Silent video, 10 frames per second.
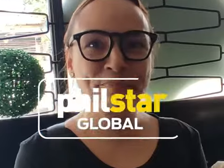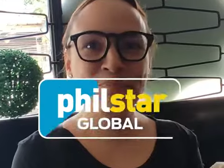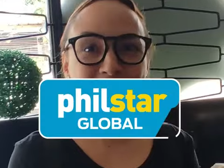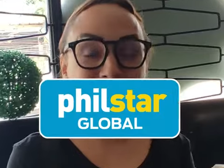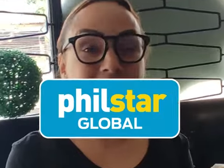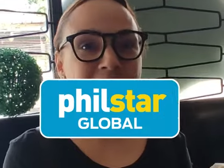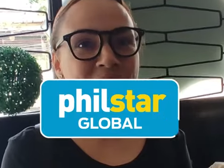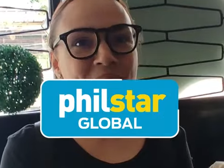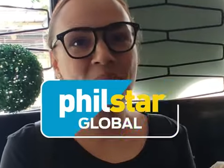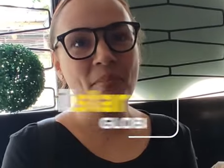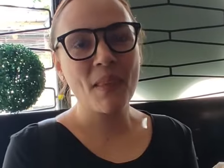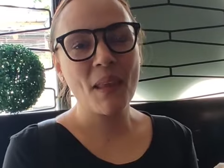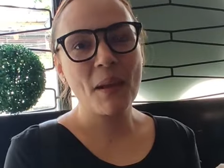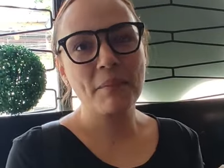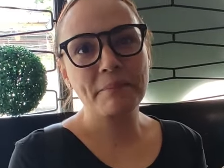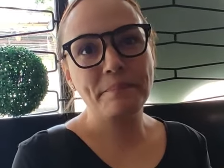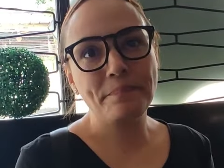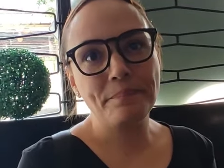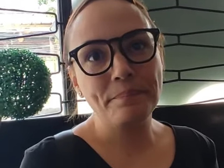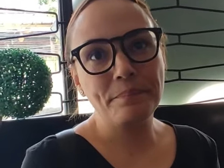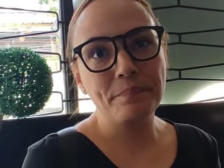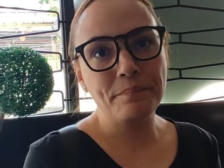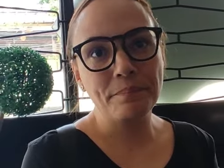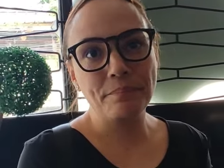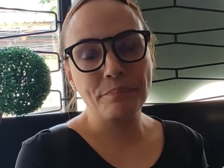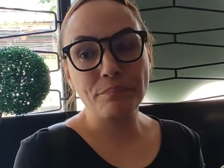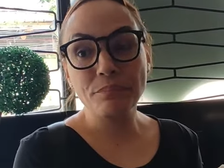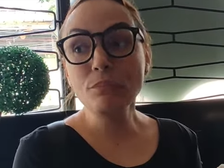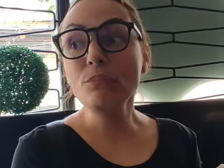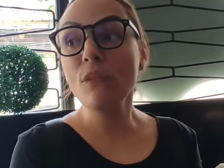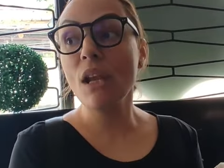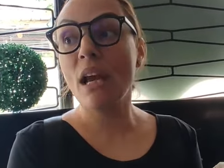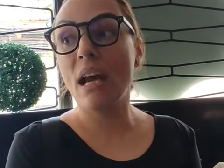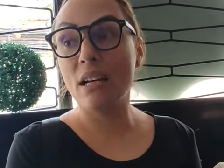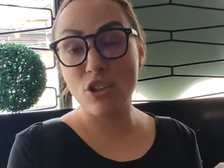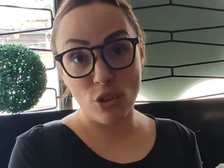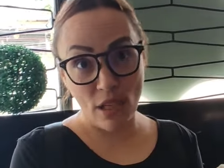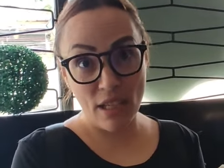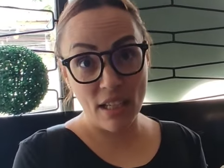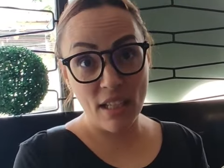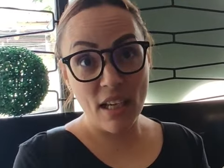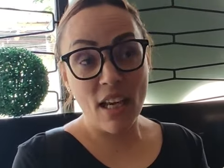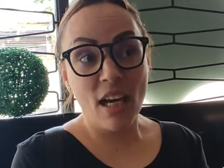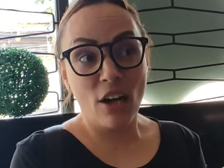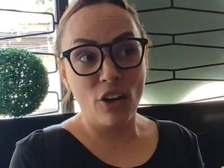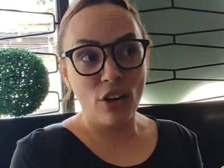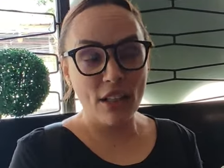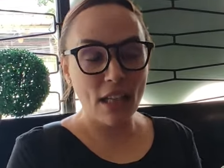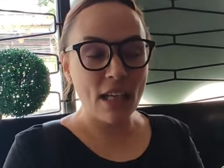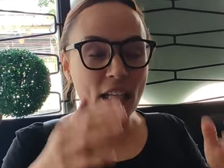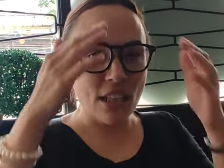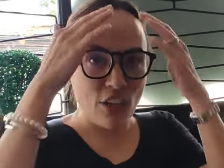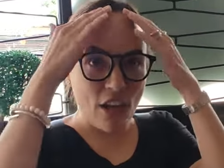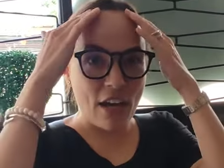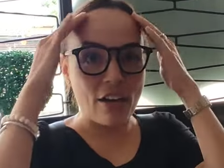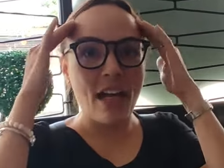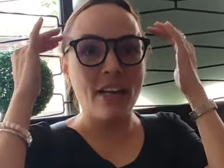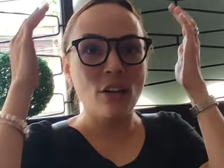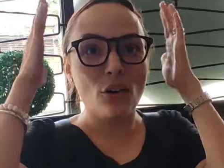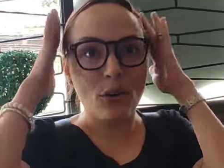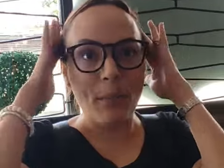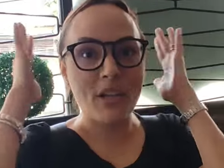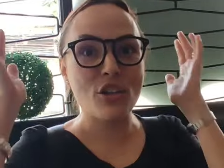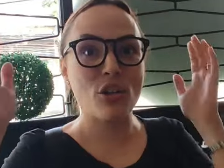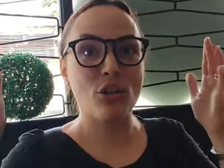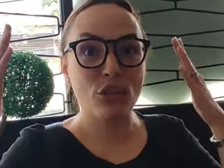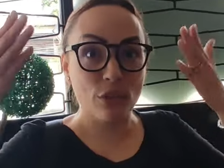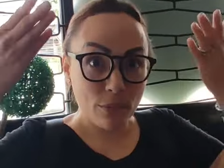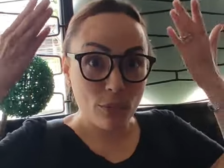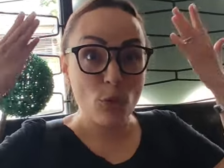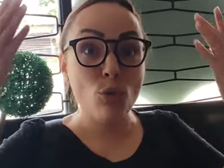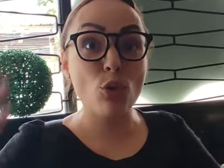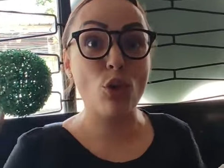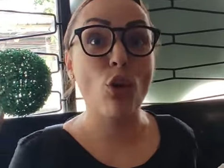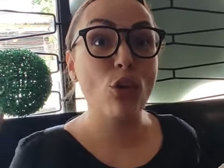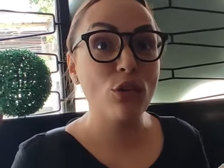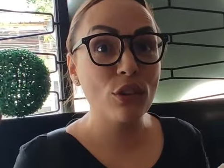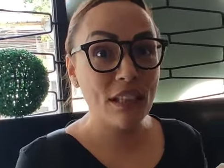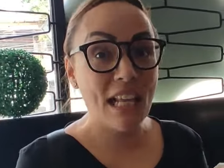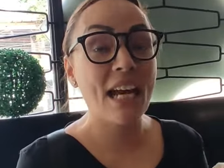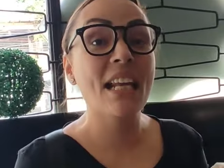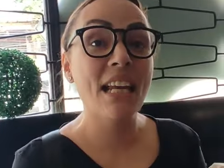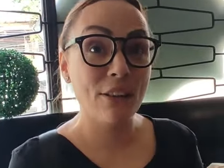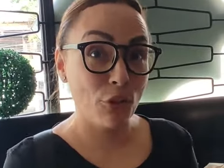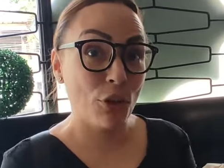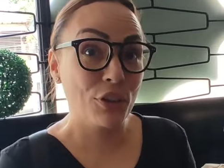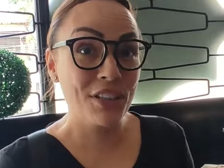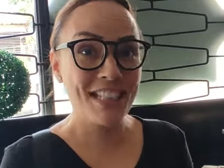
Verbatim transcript: Mm. Ma'am, kamusta naman po yung tuyo business mo? Actually, oh, nakikita niyo yung hairline ko, medyo mm. murong dahil yan doon.